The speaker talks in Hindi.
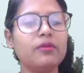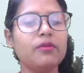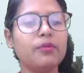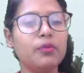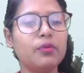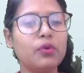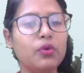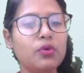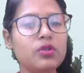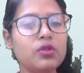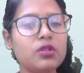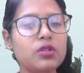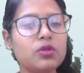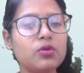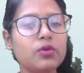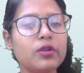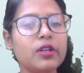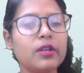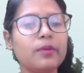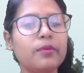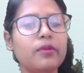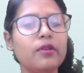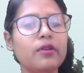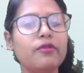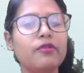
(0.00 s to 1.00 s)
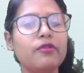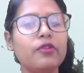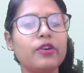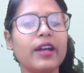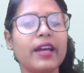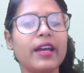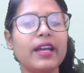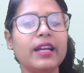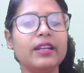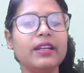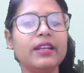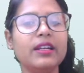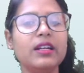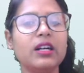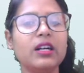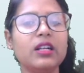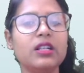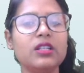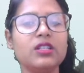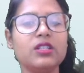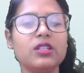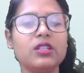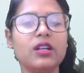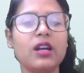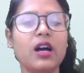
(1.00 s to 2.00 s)
मोस्ट सुटेबल फॉर
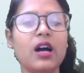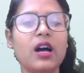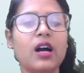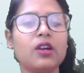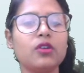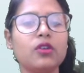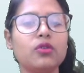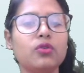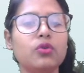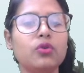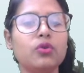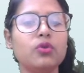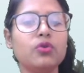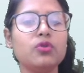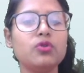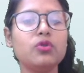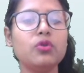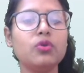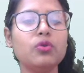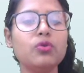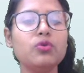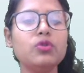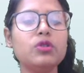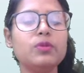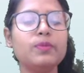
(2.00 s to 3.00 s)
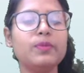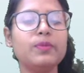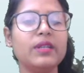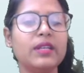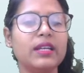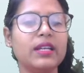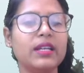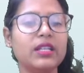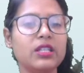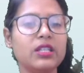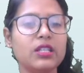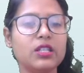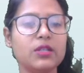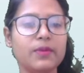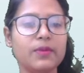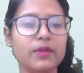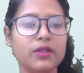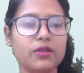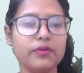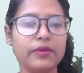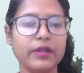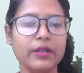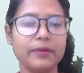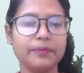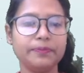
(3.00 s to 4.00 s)
एग्रीकल्चर आर दोज हुज पी एच इज़
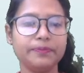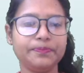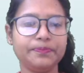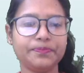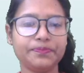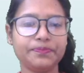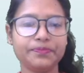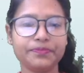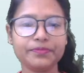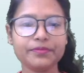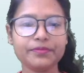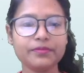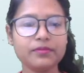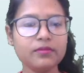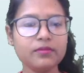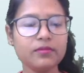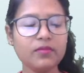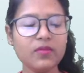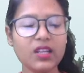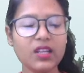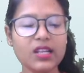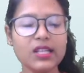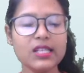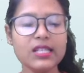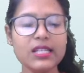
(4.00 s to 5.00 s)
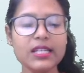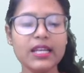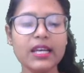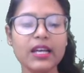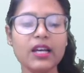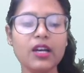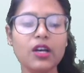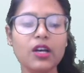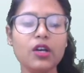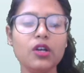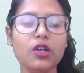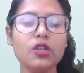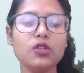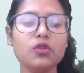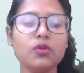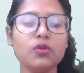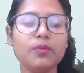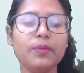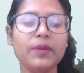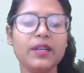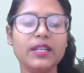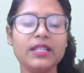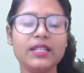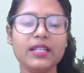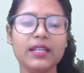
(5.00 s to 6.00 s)
बिटवीन ठीक है सो
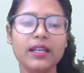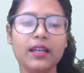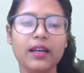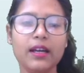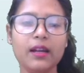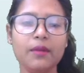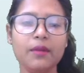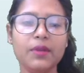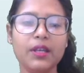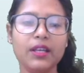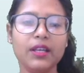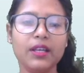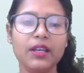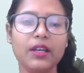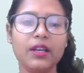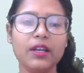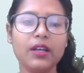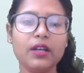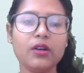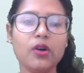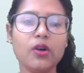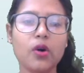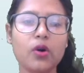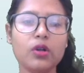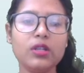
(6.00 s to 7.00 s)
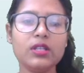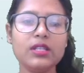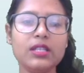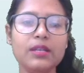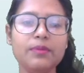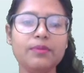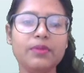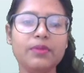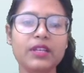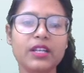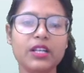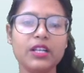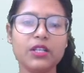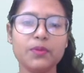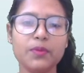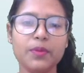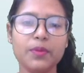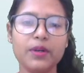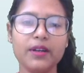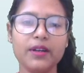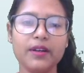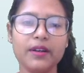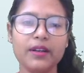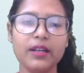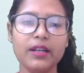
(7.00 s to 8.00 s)
बेसिकली अगर हम देखेंगे कौन से पीएच
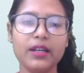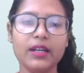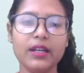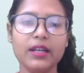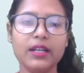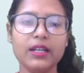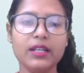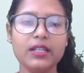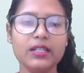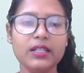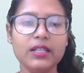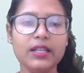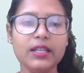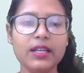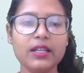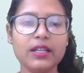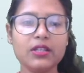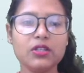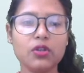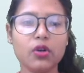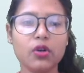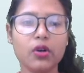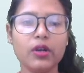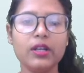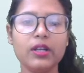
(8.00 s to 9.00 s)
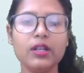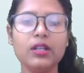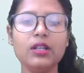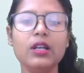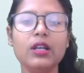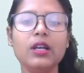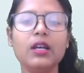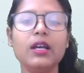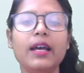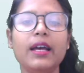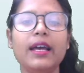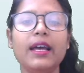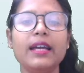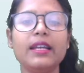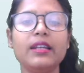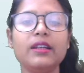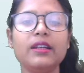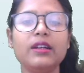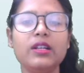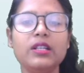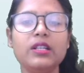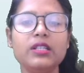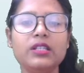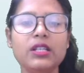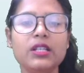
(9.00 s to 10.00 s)
पर ठीक है सॉइल
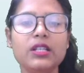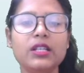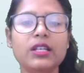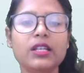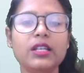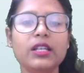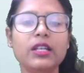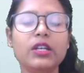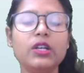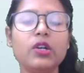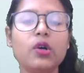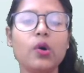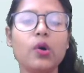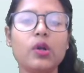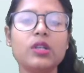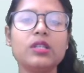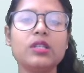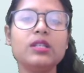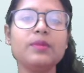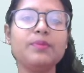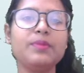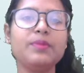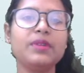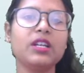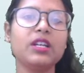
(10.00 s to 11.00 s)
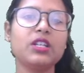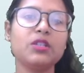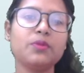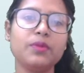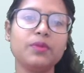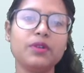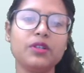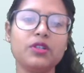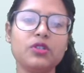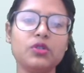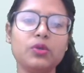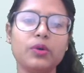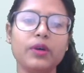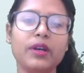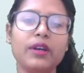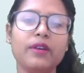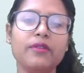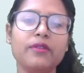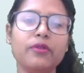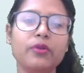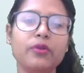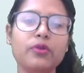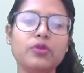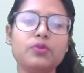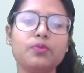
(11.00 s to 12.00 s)
एग्रीकल्चर के लिए कौन से पीएच पर जो है
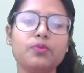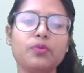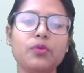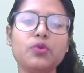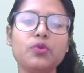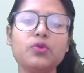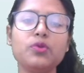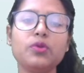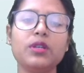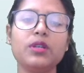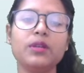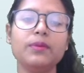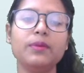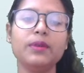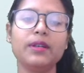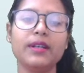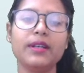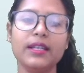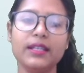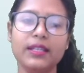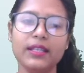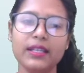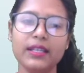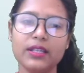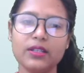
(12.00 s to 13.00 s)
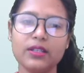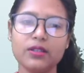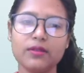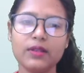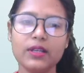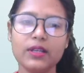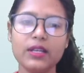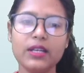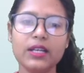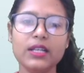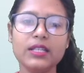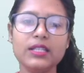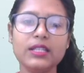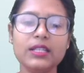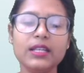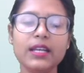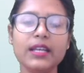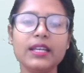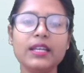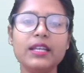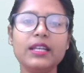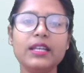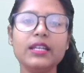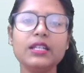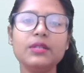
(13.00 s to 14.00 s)
वो मोस्ट सुटेबल रहती है ठीक है
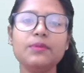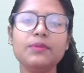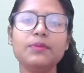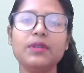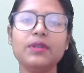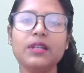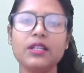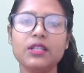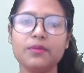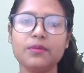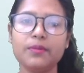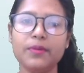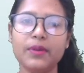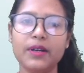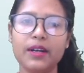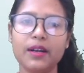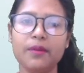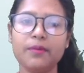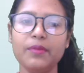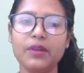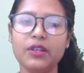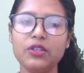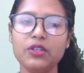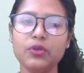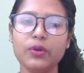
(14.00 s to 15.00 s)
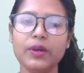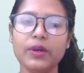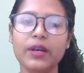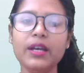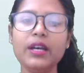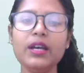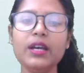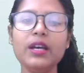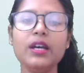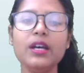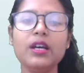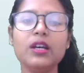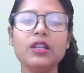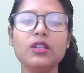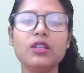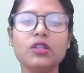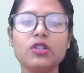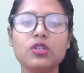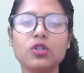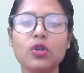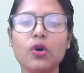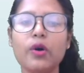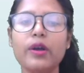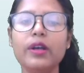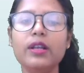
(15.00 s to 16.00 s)
यानी किस पीएच पर हमने जो है द
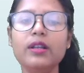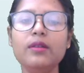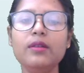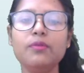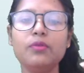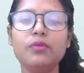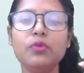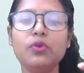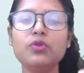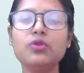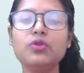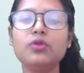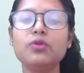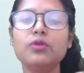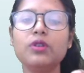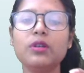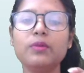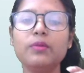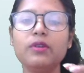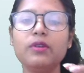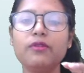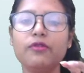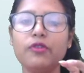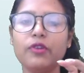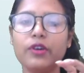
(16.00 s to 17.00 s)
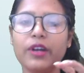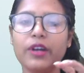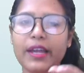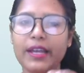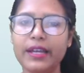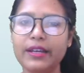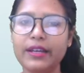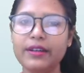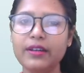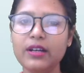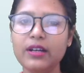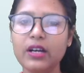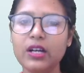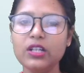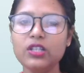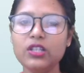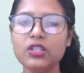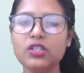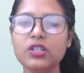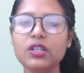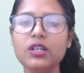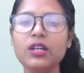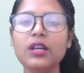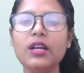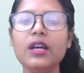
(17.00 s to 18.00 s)
सॉइल मोस्ट सुटेबल फॉर
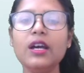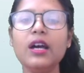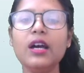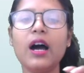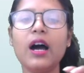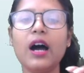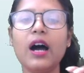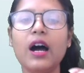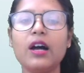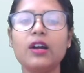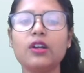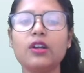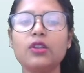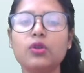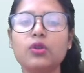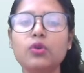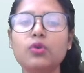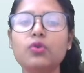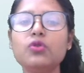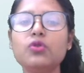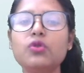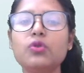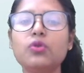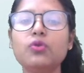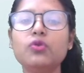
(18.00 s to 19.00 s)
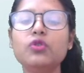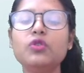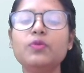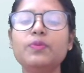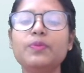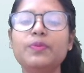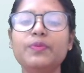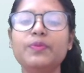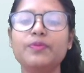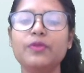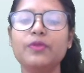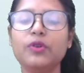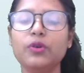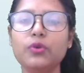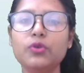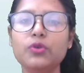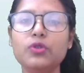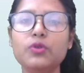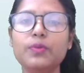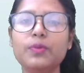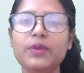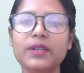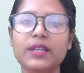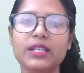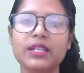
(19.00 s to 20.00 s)
एग्रीकल्चर आर दोज हुज हुज
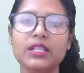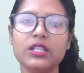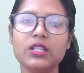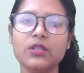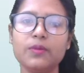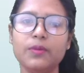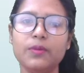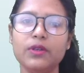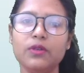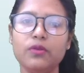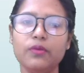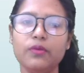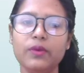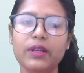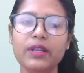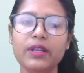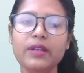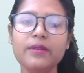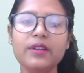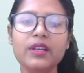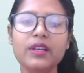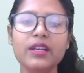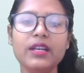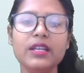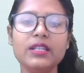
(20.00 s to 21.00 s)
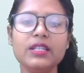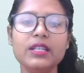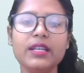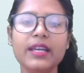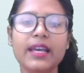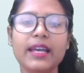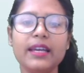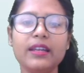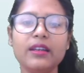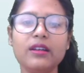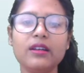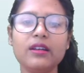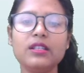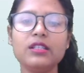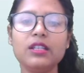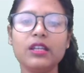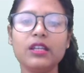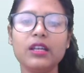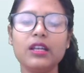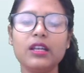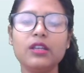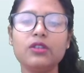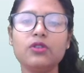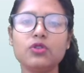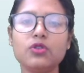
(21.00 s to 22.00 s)
पी एच इज़ बिटवीन ठीक है एग्रीकल्चर
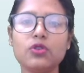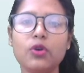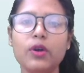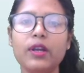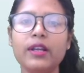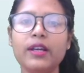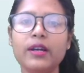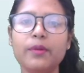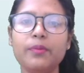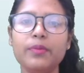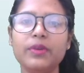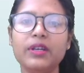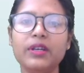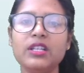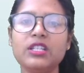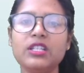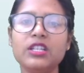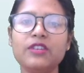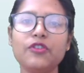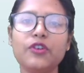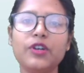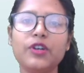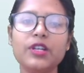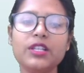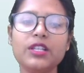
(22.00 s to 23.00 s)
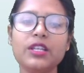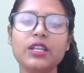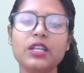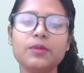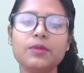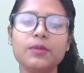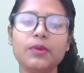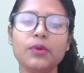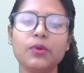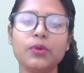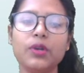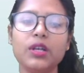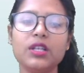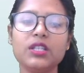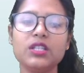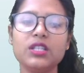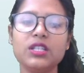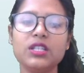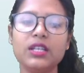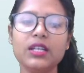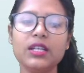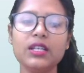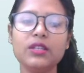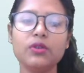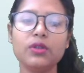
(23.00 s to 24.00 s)
के लिए जो सॉइल का पीएच है वो किस रेंज में होना
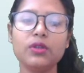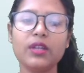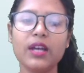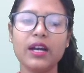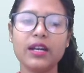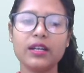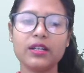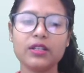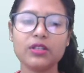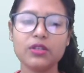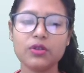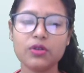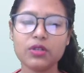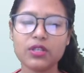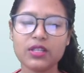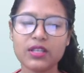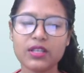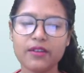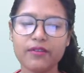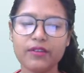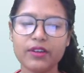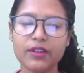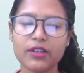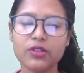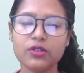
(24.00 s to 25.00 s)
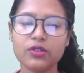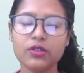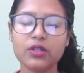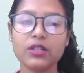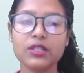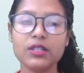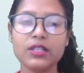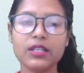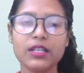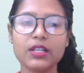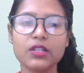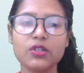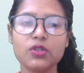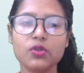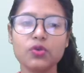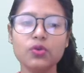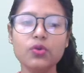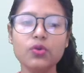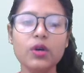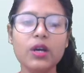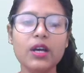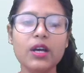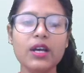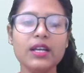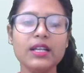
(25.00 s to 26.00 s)
चाहिए तो दैट इज़ योर सेवन सिक्स
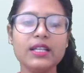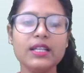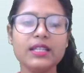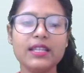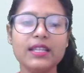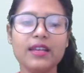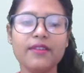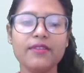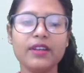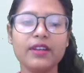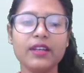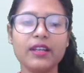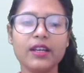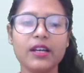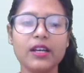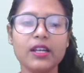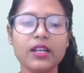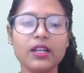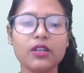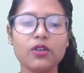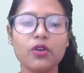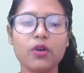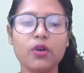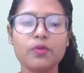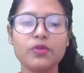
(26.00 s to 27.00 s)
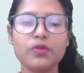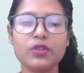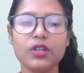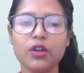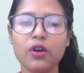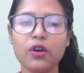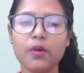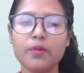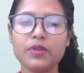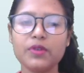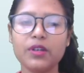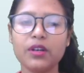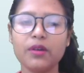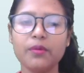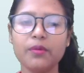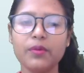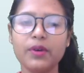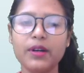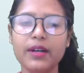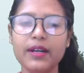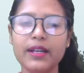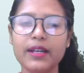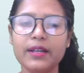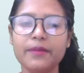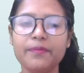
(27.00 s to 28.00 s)
टू सेवन करेक्ट ऑप्शन है ऑप्शन
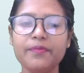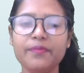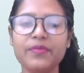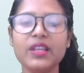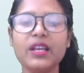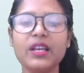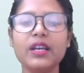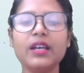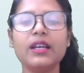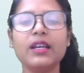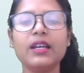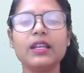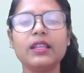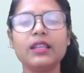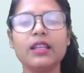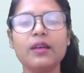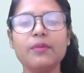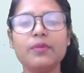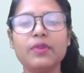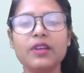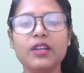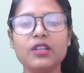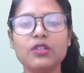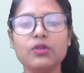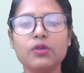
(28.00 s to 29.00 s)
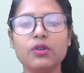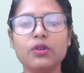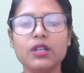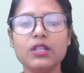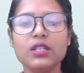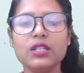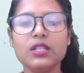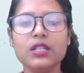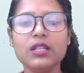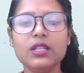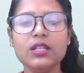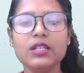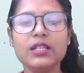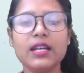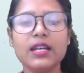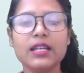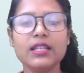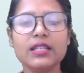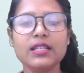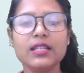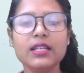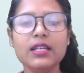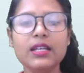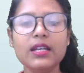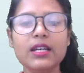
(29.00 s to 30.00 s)
नंबर डी कितना पीएच होना चाहिए छः
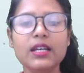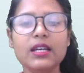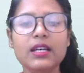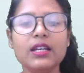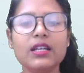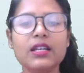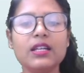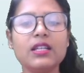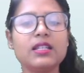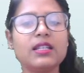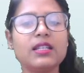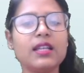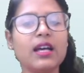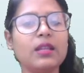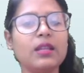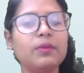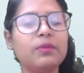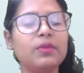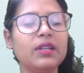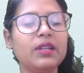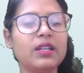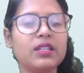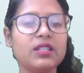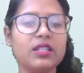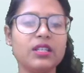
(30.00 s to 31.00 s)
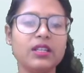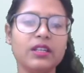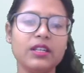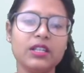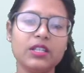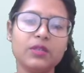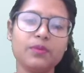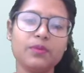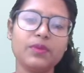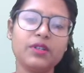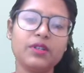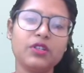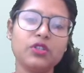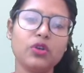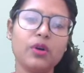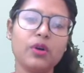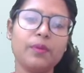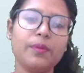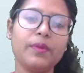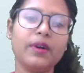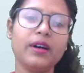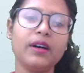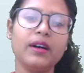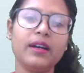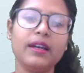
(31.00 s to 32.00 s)
से सात पीएच की रेंज पर जो
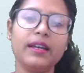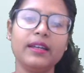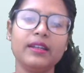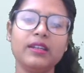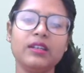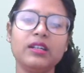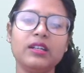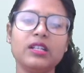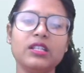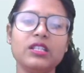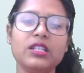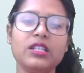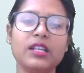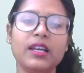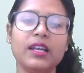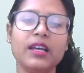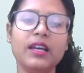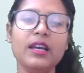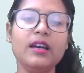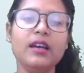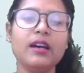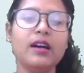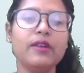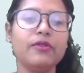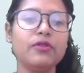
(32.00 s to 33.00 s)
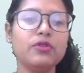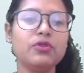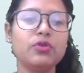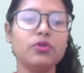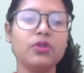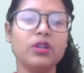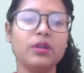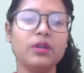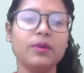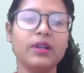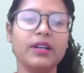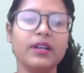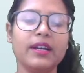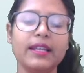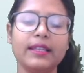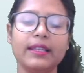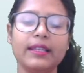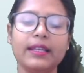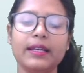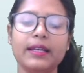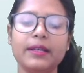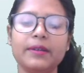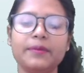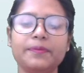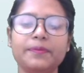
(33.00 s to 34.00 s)
आपका एग्रीकल्चर है वो सुटेबल रहता
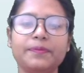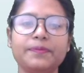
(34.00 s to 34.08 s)
है